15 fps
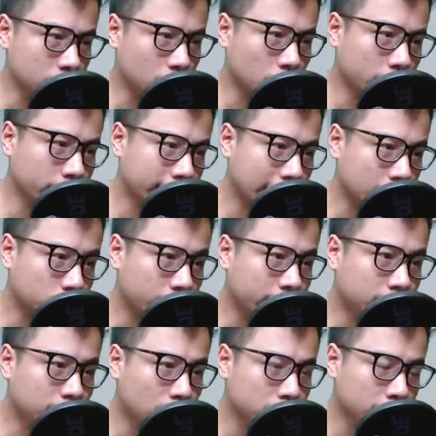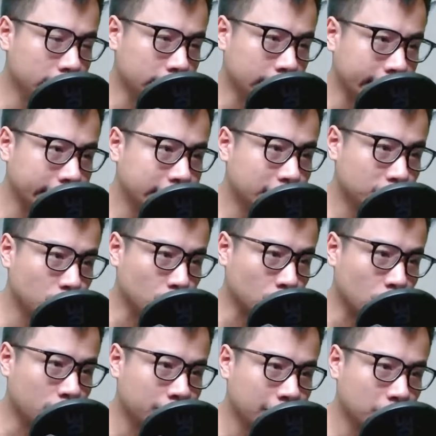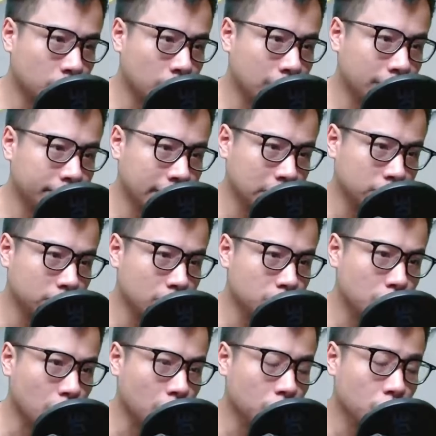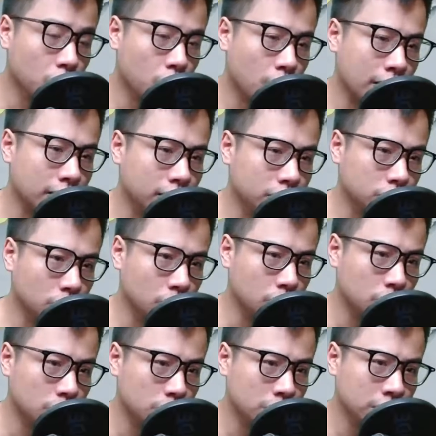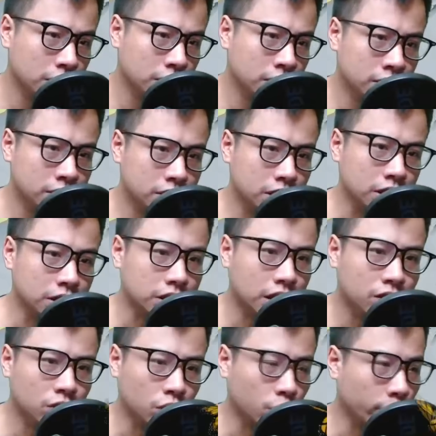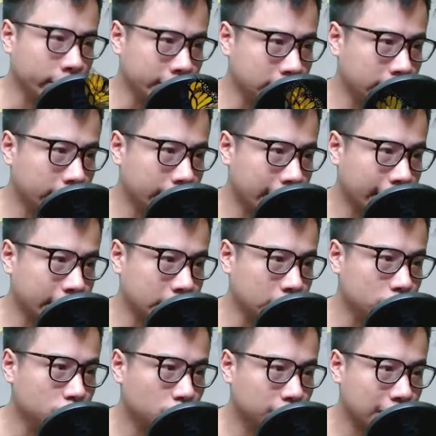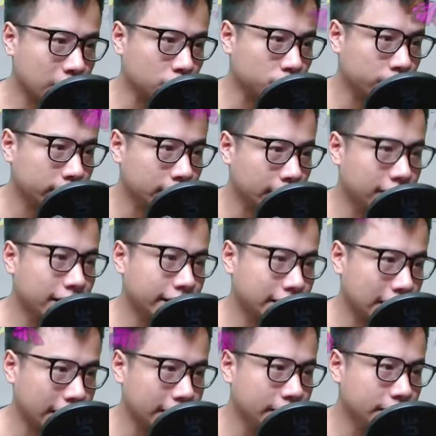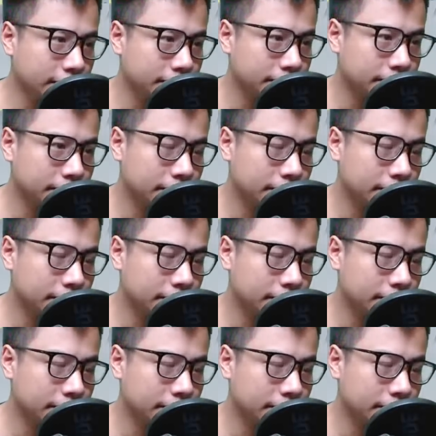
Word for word: Rồi Tào Doanh bỗng nhìn thấy trong một con mắt của Lâm Động bỗng có đuôi quang ngưng tụ. Sự thay đổi quỷ dị này khiến cho Tào Doanh thấy lạnh gáy.